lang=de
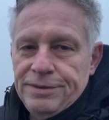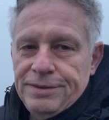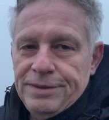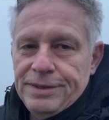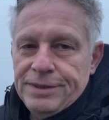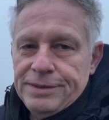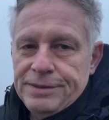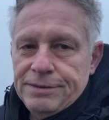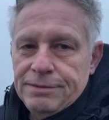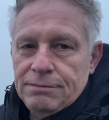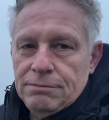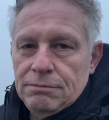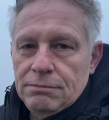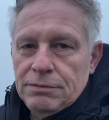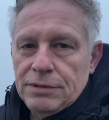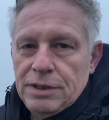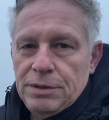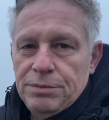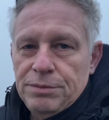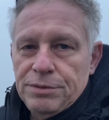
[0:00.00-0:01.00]
Das
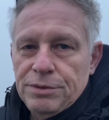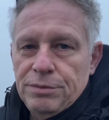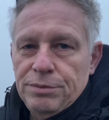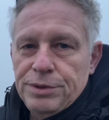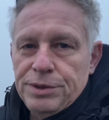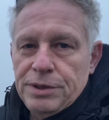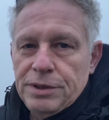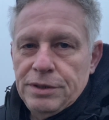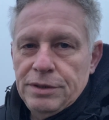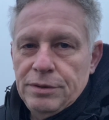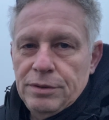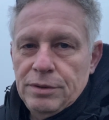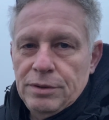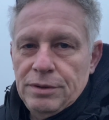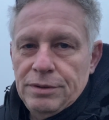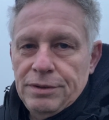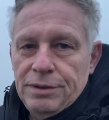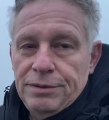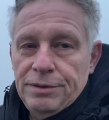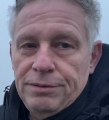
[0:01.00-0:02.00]
gibt so ein
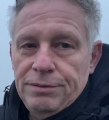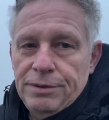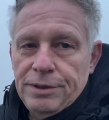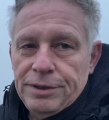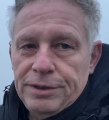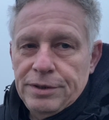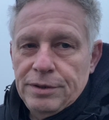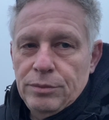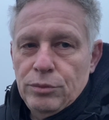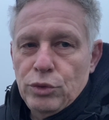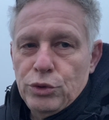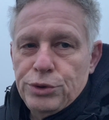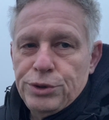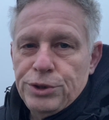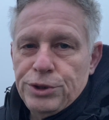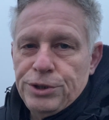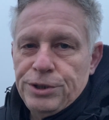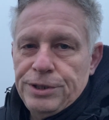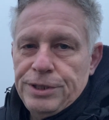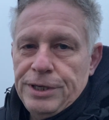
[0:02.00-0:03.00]
bisschen leicht einen
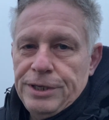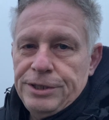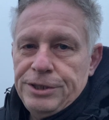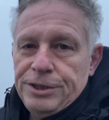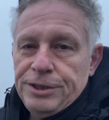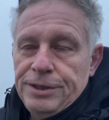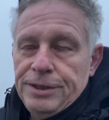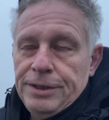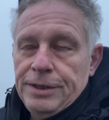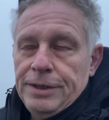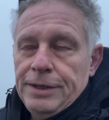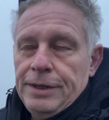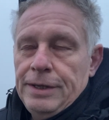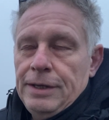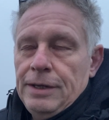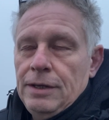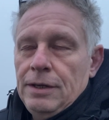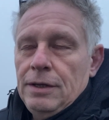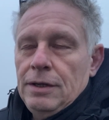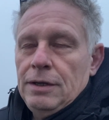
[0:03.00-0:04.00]
mystischen Touch.
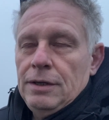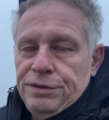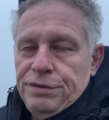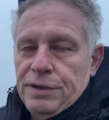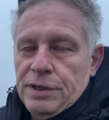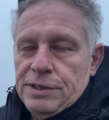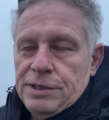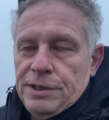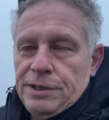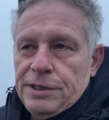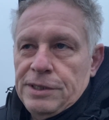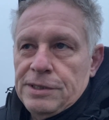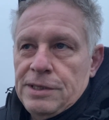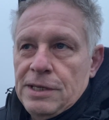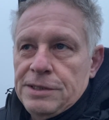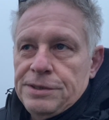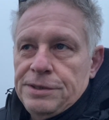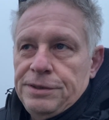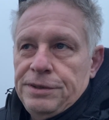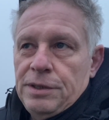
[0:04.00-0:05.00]
Ich finde das eigentlich ganz
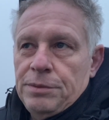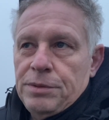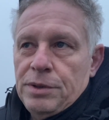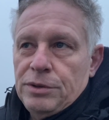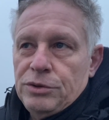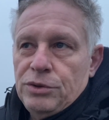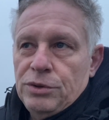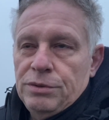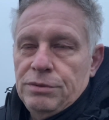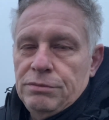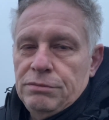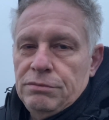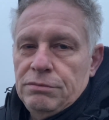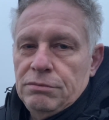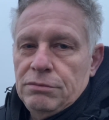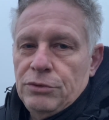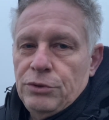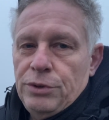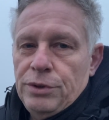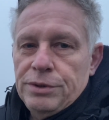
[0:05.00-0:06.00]
klasse. Ich habe da
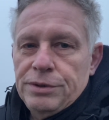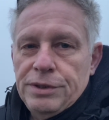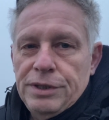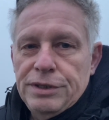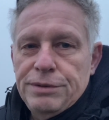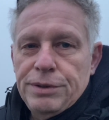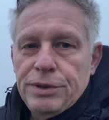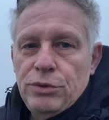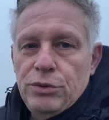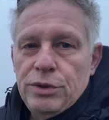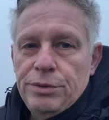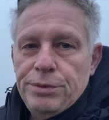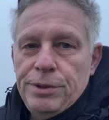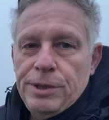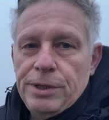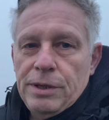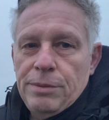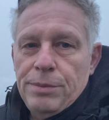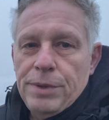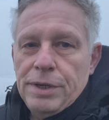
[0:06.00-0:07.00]
schon durchaus ein, zwei gute
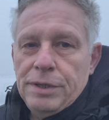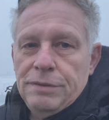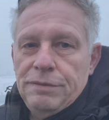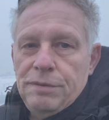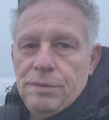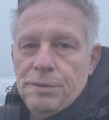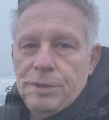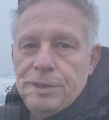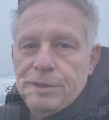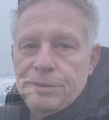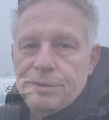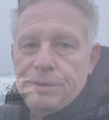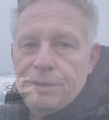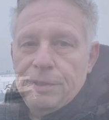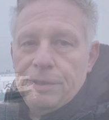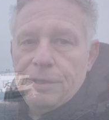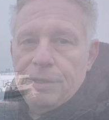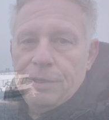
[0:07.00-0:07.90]
Bilder gemacht, wie man hier so sehen